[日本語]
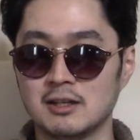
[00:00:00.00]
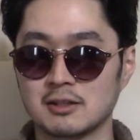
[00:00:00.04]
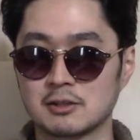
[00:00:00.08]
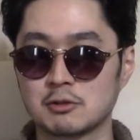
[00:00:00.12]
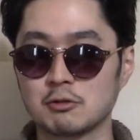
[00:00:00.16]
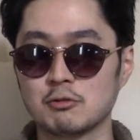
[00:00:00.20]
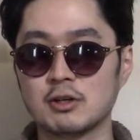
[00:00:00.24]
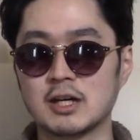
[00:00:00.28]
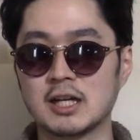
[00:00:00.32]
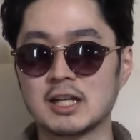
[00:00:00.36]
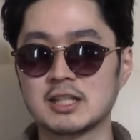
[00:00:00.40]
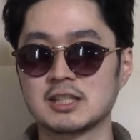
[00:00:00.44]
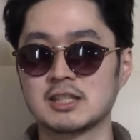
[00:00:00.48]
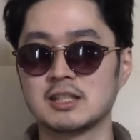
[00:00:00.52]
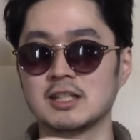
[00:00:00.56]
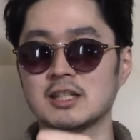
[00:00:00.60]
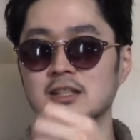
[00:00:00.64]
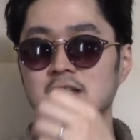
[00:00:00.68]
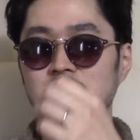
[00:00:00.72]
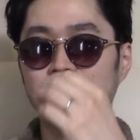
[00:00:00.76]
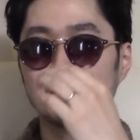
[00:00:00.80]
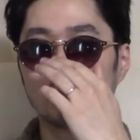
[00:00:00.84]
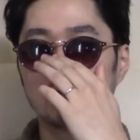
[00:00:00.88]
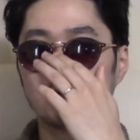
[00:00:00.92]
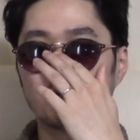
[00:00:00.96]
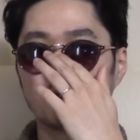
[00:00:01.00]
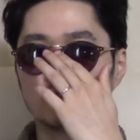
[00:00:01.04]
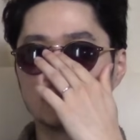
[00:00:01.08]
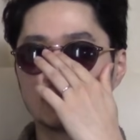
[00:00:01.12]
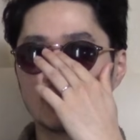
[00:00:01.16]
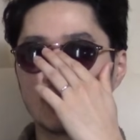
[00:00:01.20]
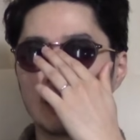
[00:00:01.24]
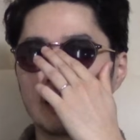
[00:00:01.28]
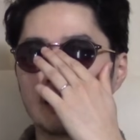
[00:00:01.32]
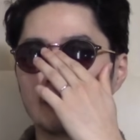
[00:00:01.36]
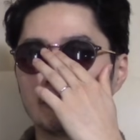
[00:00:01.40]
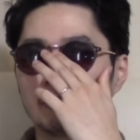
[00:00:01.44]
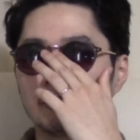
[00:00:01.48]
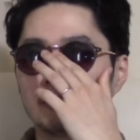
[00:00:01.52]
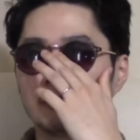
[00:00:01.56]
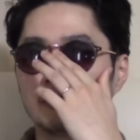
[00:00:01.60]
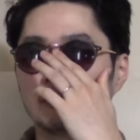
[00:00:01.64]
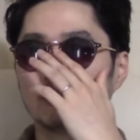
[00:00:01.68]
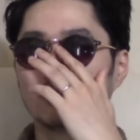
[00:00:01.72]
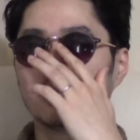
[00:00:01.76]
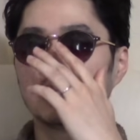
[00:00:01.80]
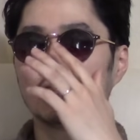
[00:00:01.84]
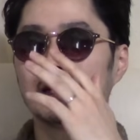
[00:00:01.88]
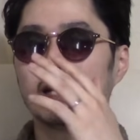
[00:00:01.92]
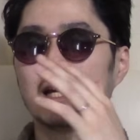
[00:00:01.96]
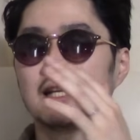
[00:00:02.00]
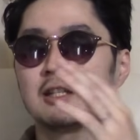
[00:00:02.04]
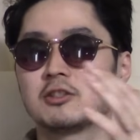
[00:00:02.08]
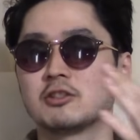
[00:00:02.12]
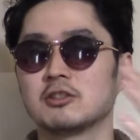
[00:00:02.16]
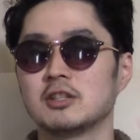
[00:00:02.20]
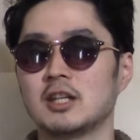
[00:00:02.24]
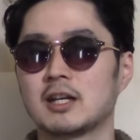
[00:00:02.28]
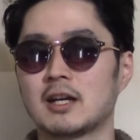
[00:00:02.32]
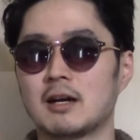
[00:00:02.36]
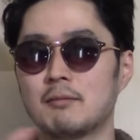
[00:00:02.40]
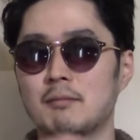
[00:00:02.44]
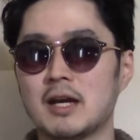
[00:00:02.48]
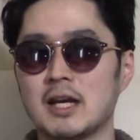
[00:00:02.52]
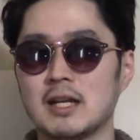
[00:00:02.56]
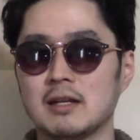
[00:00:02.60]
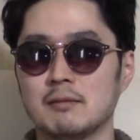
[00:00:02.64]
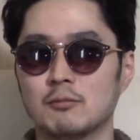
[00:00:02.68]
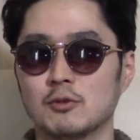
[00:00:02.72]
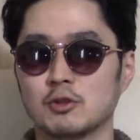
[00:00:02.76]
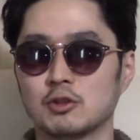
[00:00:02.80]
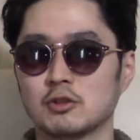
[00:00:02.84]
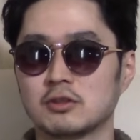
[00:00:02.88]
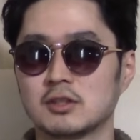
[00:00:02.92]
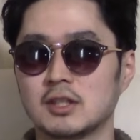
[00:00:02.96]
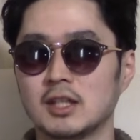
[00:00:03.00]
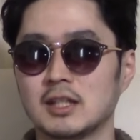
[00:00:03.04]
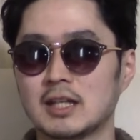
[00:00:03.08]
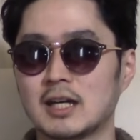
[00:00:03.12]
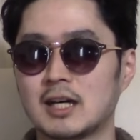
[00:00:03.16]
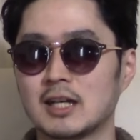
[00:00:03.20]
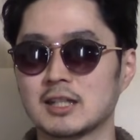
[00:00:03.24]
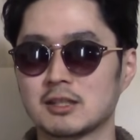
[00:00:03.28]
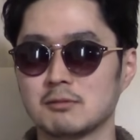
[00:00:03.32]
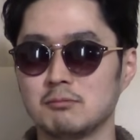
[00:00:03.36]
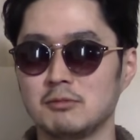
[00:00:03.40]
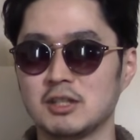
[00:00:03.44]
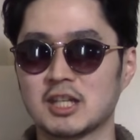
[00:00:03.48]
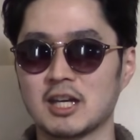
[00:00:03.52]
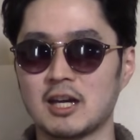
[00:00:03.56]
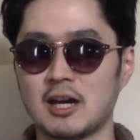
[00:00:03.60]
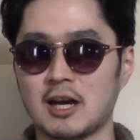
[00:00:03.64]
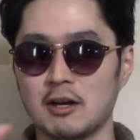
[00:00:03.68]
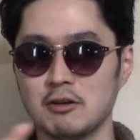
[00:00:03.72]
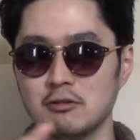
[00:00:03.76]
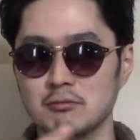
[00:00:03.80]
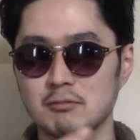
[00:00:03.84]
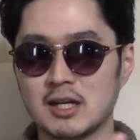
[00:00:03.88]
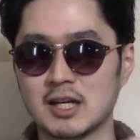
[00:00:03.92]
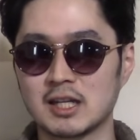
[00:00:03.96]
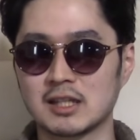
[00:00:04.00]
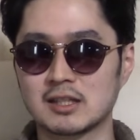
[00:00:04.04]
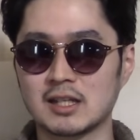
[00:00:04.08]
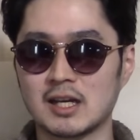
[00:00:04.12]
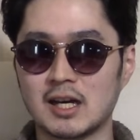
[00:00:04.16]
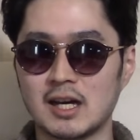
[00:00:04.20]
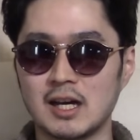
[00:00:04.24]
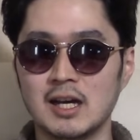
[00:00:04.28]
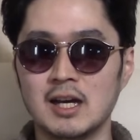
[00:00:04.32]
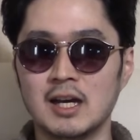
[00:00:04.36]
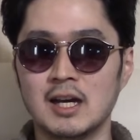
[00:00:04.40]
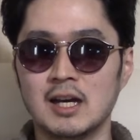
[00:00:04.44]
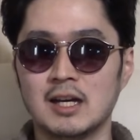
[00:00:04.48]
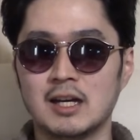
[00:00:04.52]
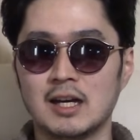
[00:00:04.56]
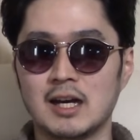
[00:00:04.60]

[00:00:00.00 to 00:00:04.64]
今日からじゃなくても、じゃあ、あの、ね、何十年か前に戻って高須幹也が生まれた